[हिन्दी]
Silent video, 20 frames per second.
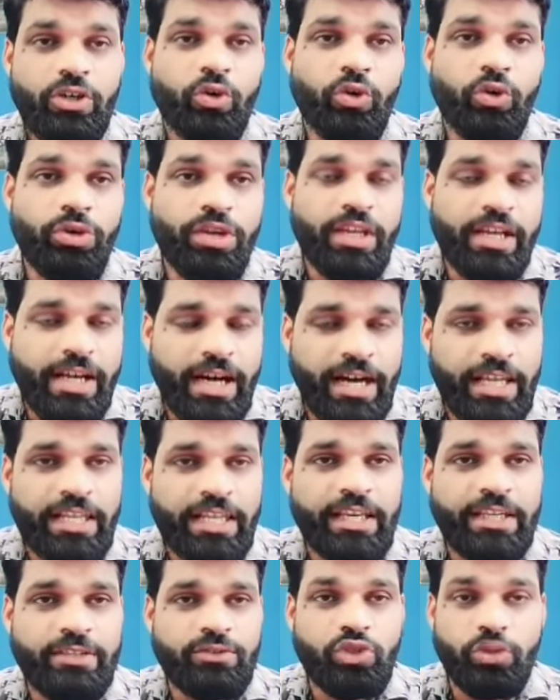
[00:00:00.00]
को निकाल
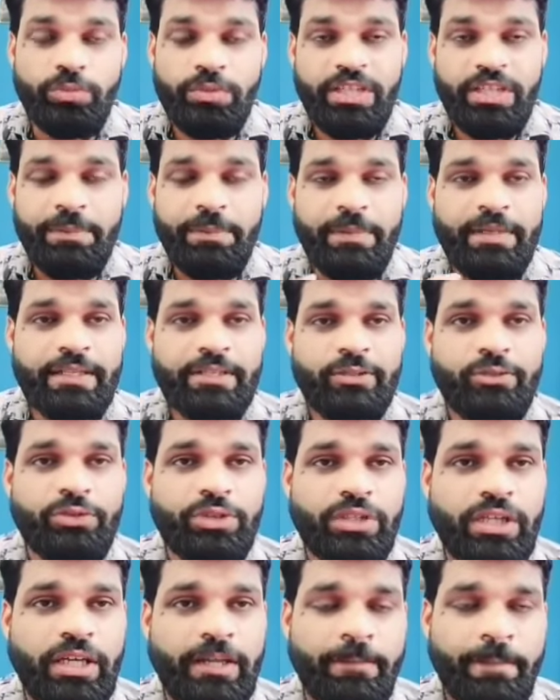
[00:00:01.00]
के जो भी डीपी लगी
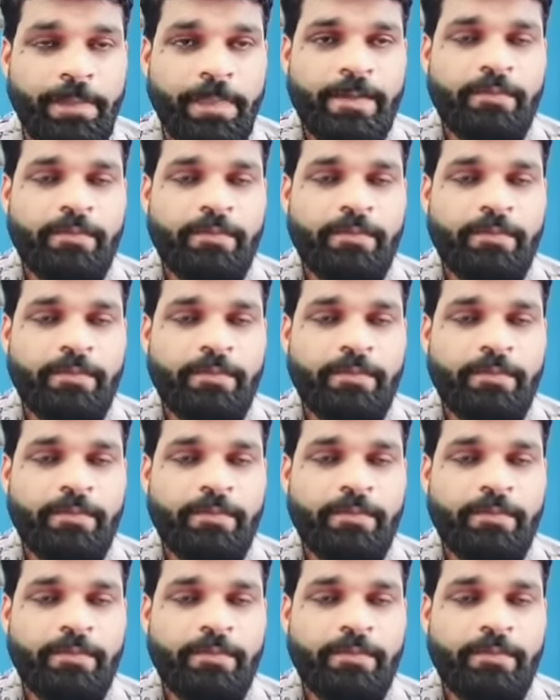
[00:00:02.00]
होती है